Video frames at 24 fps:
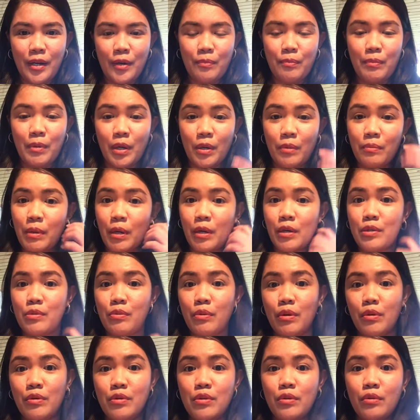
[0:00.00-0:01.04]
Be because
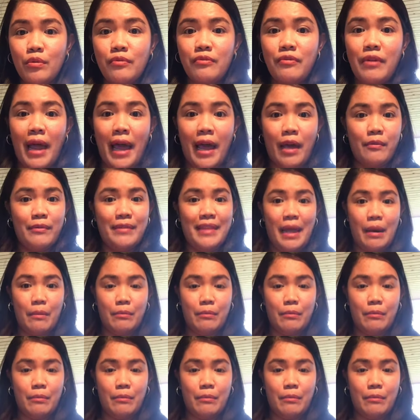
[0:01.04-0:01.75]
we used to fly with